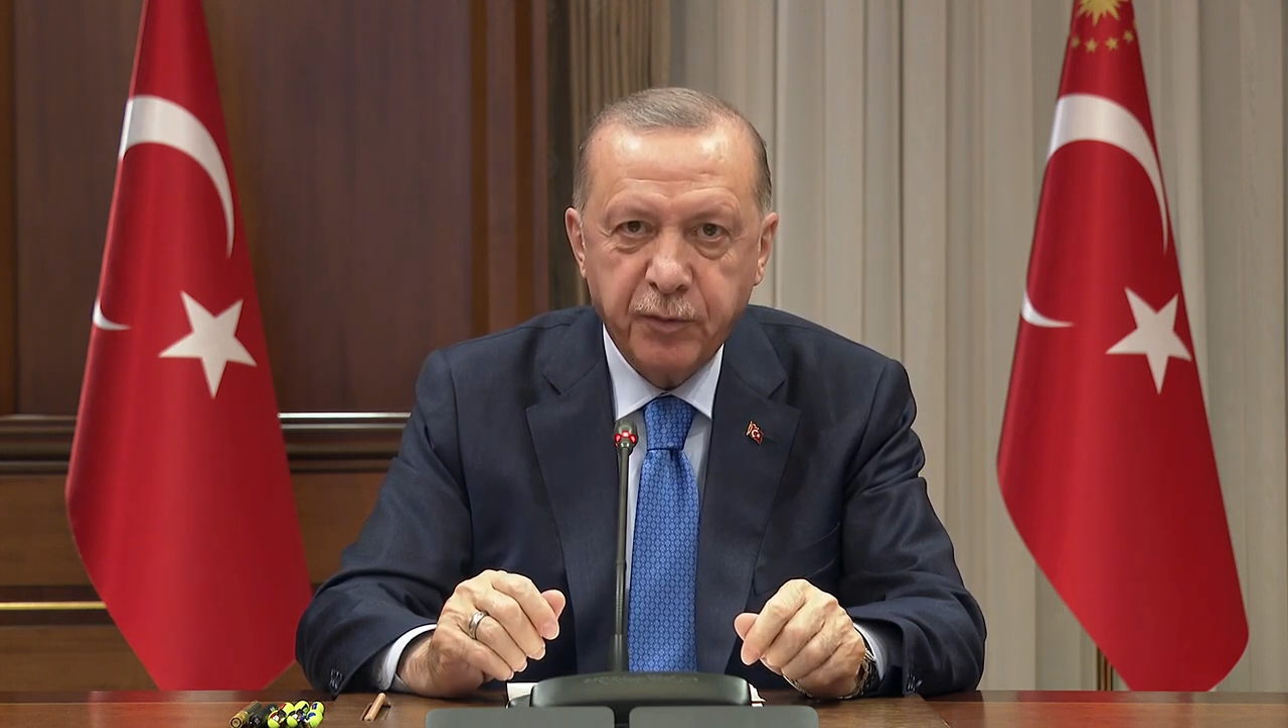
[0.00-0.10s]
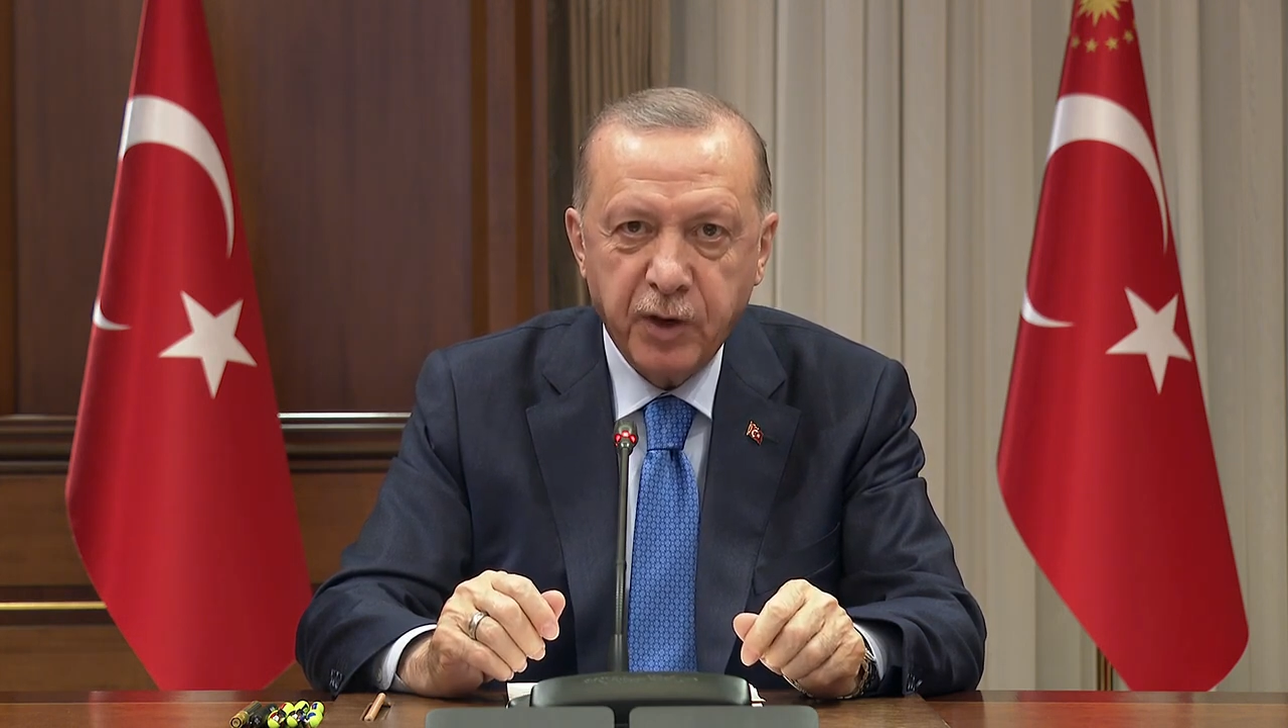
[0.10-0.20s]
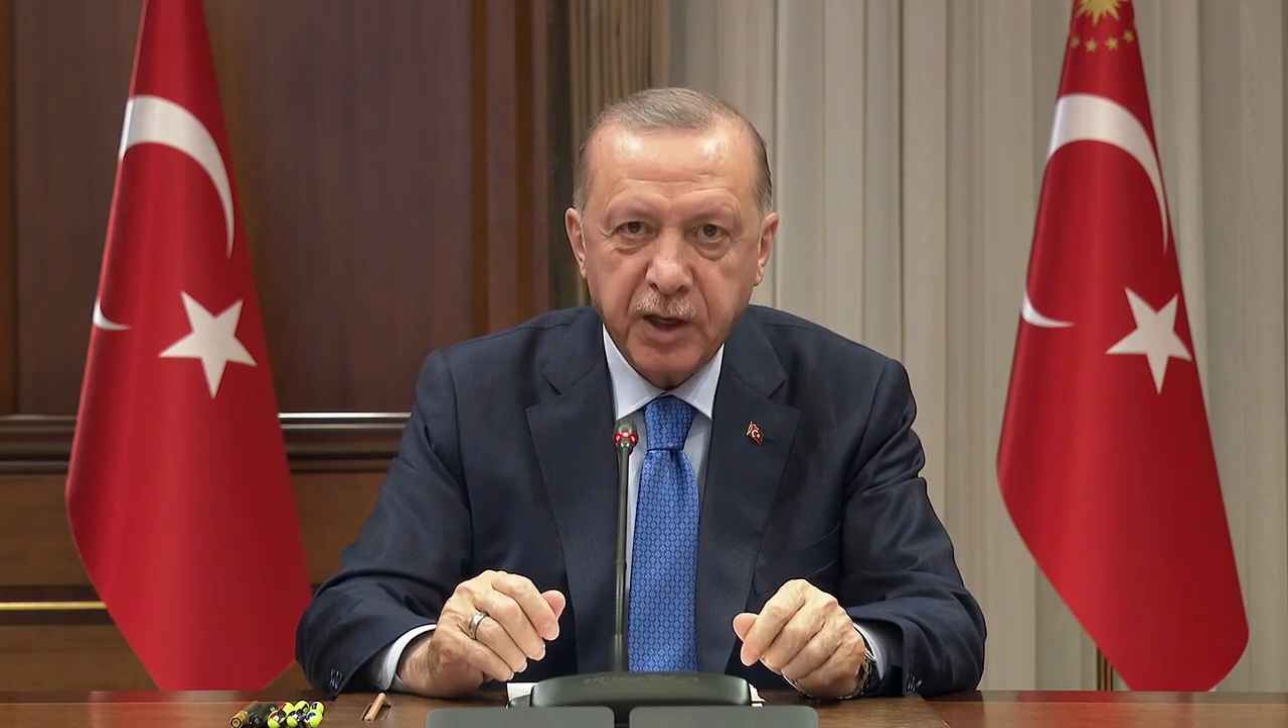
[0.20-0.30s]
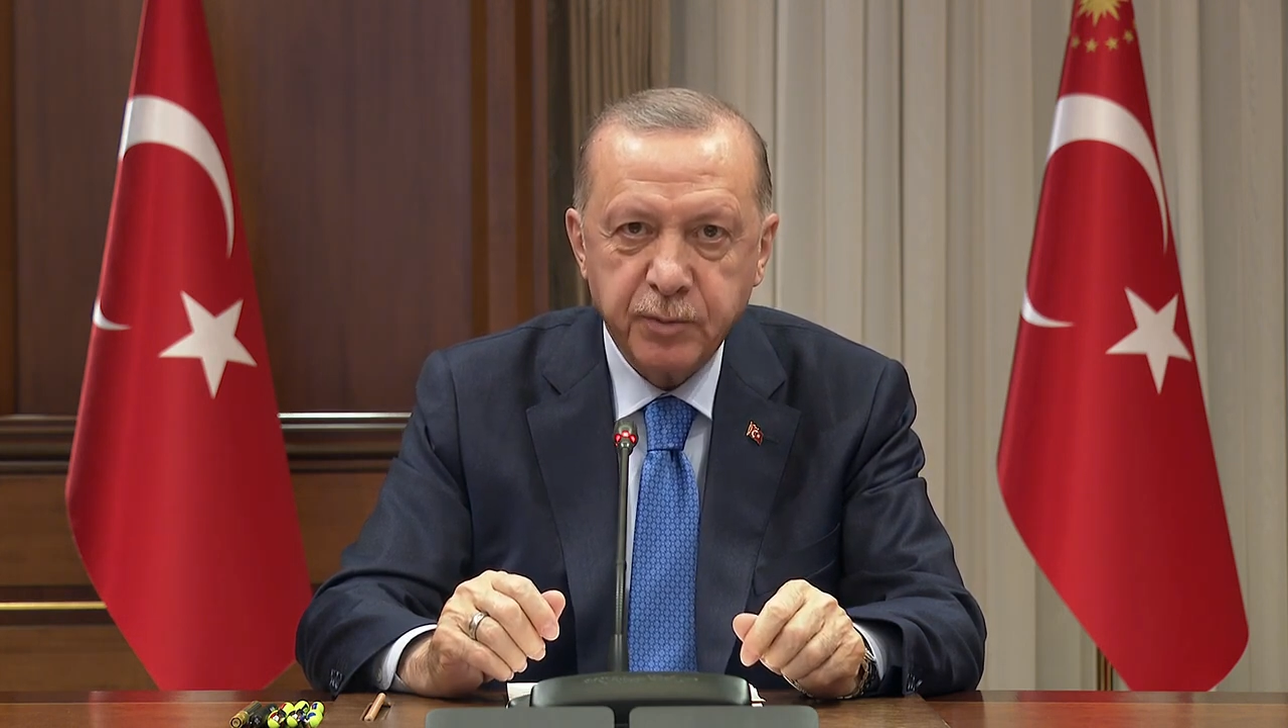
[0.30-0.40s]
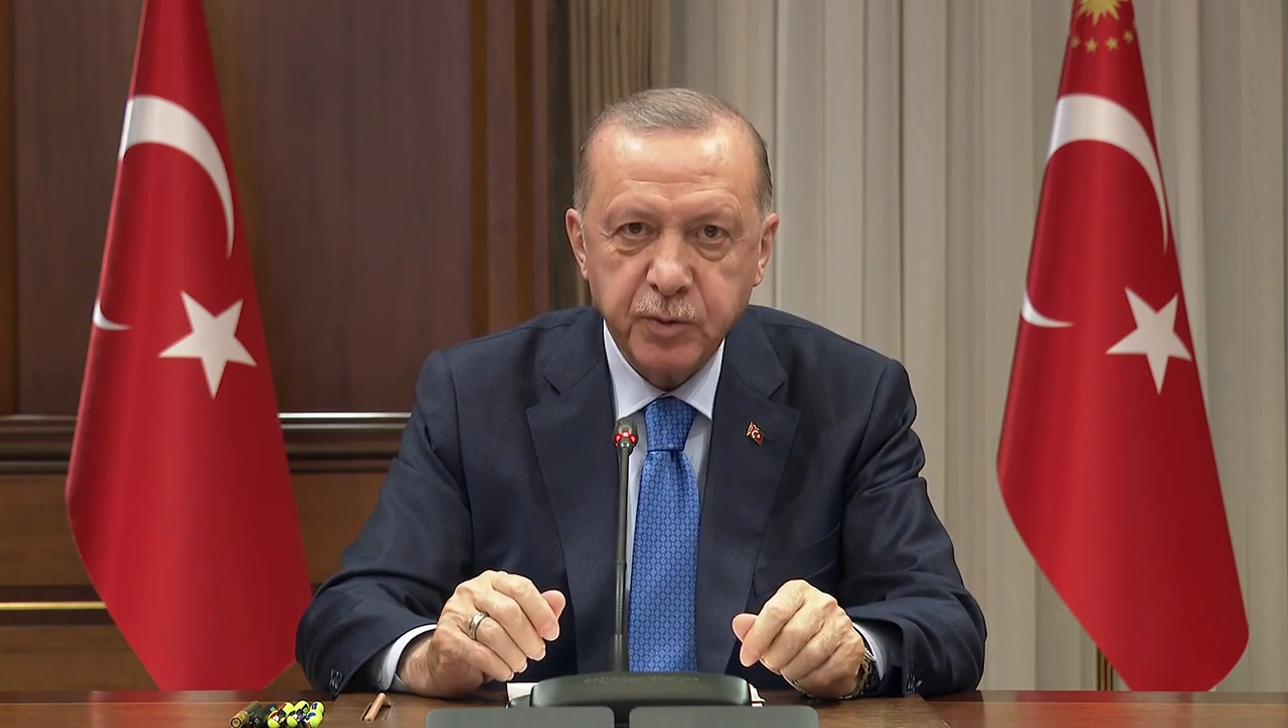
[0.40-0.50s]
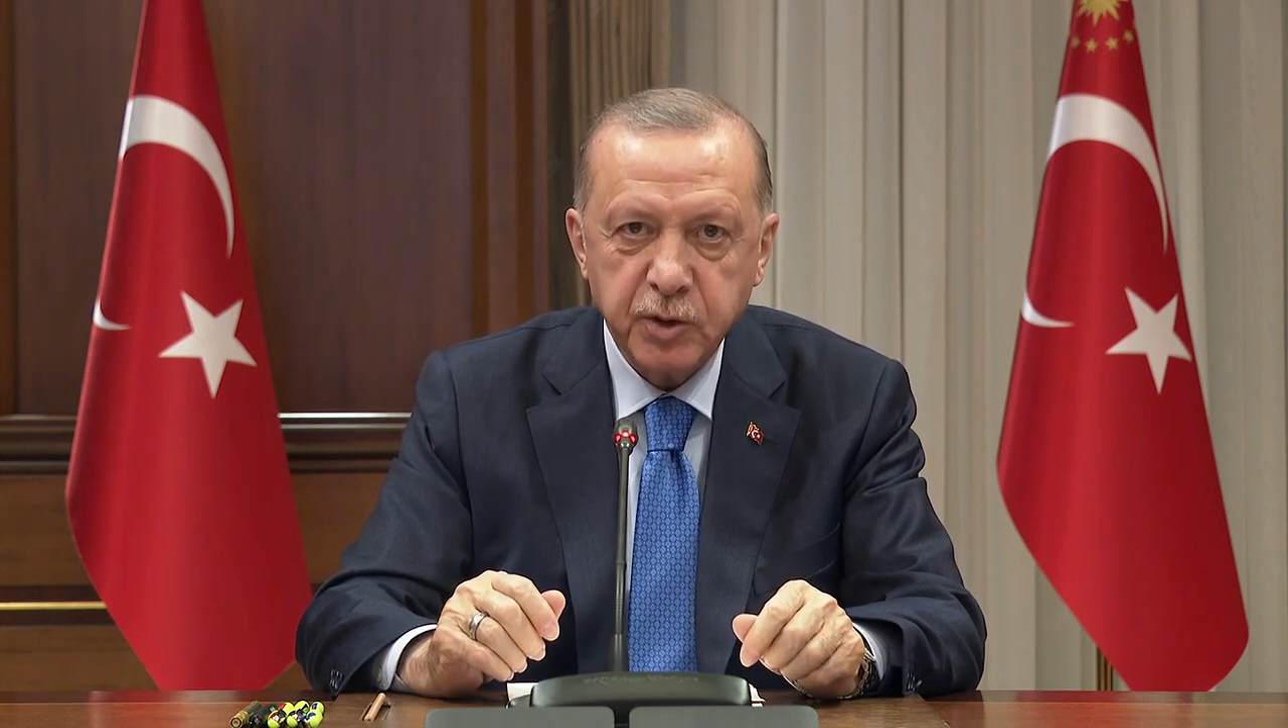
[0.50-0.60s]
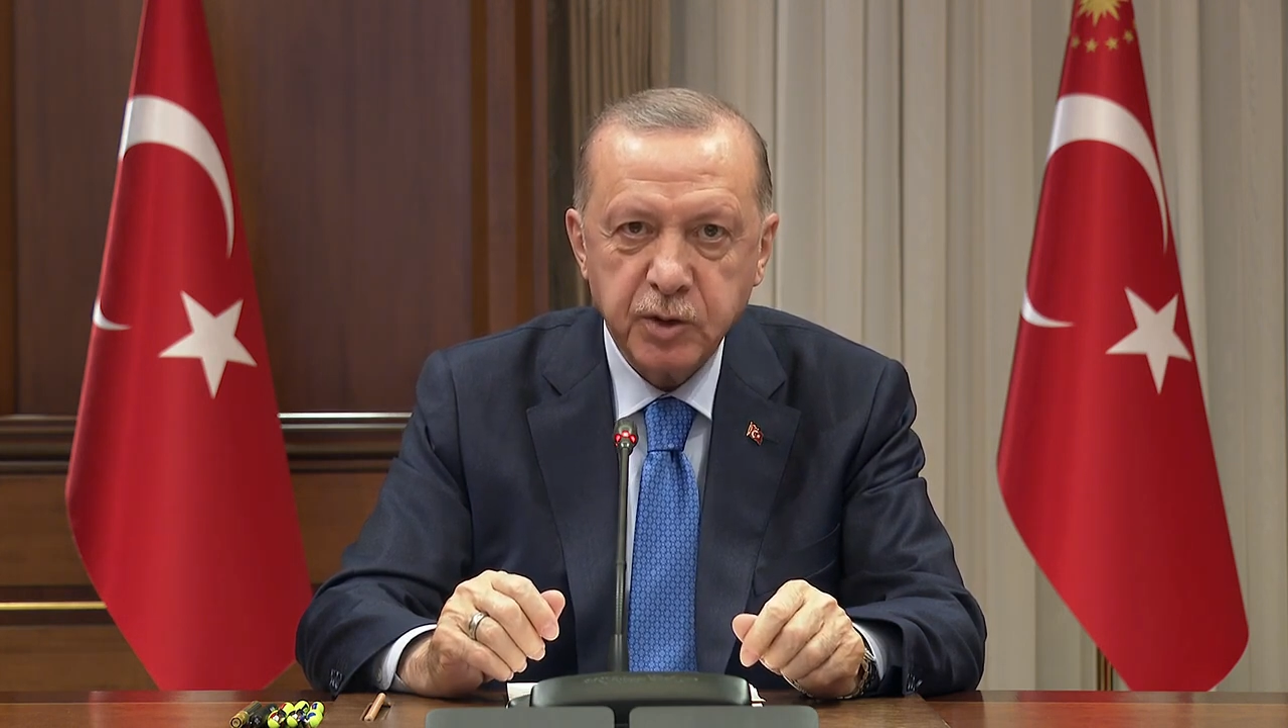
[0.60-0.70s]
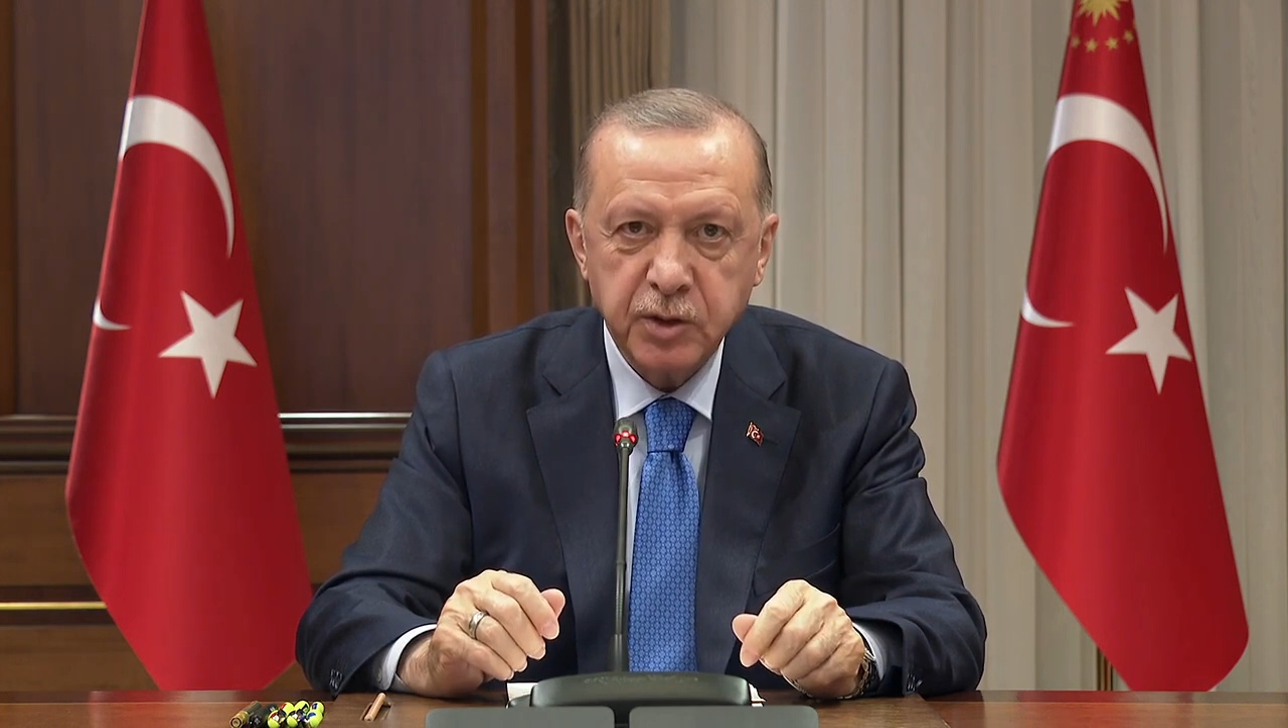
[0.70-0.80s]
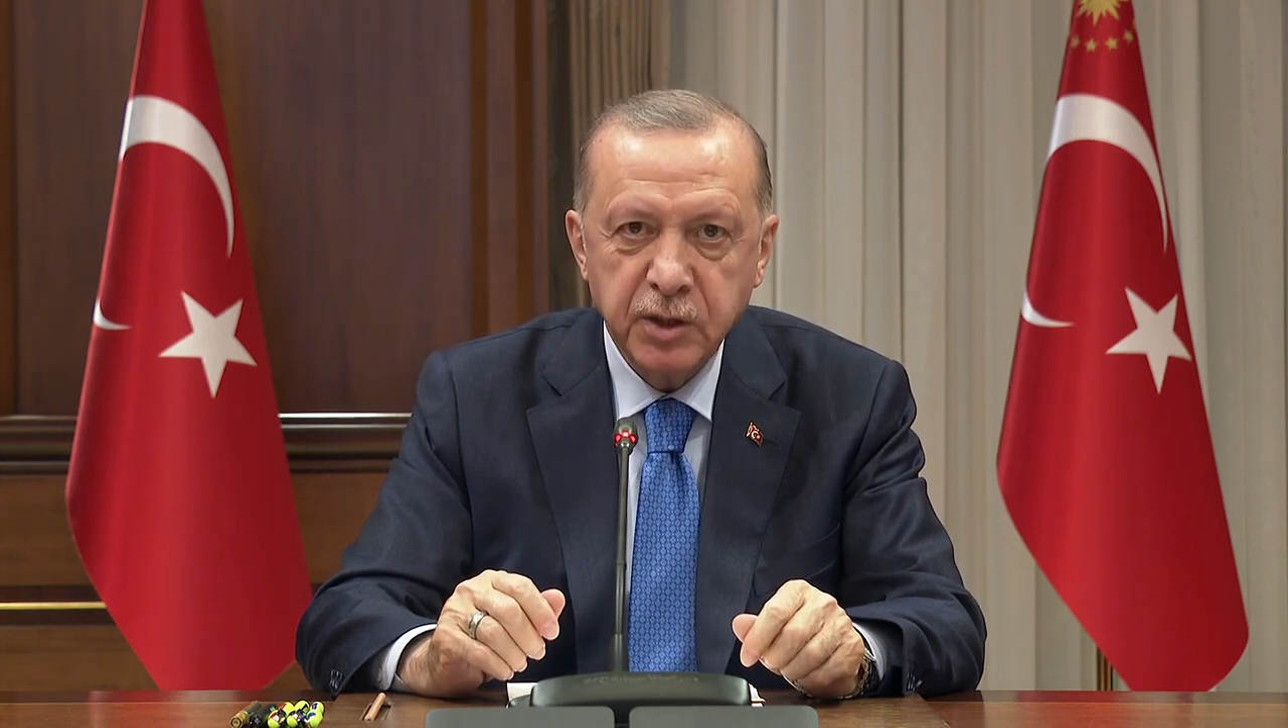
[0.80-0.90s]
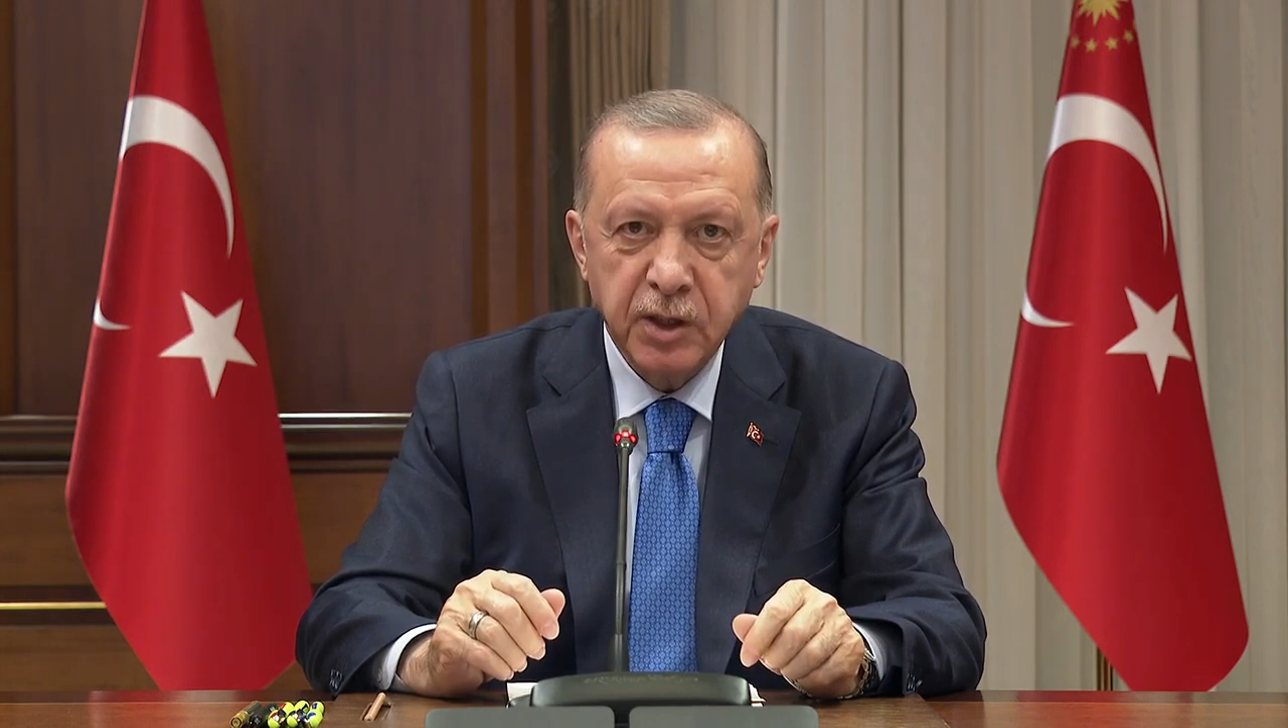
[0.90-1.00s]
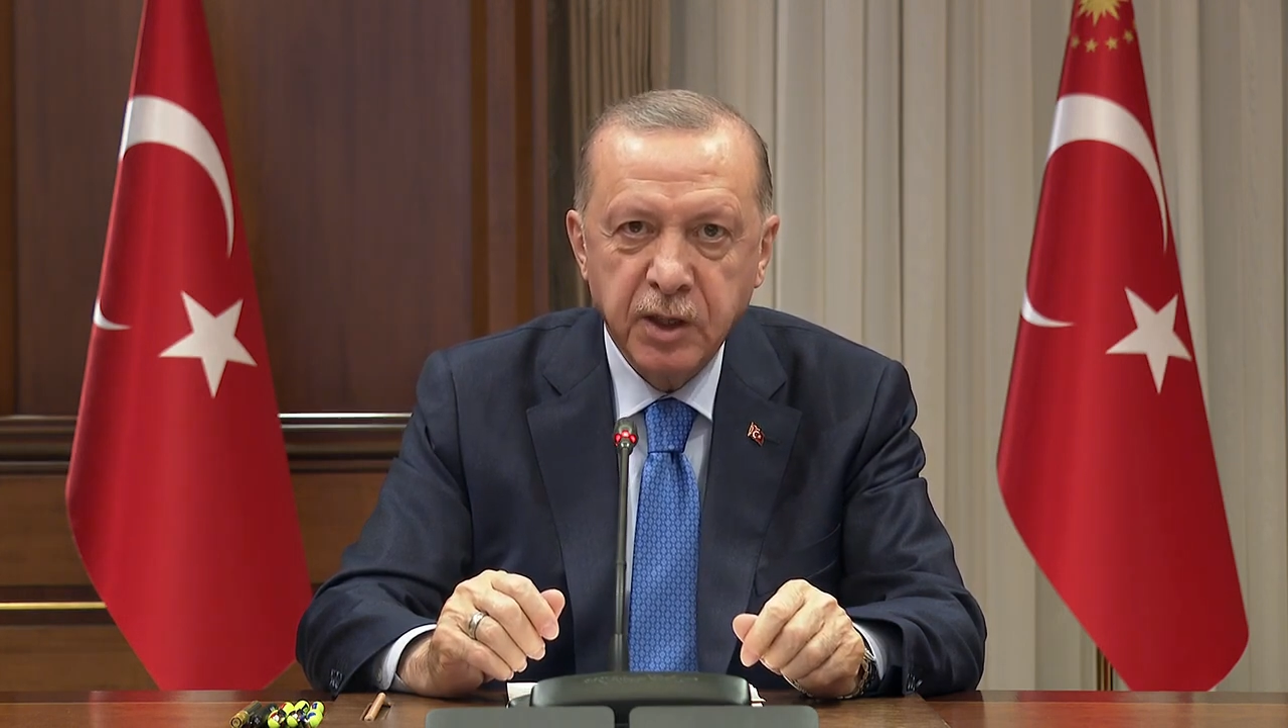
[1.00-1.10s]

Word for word: fırlatmış,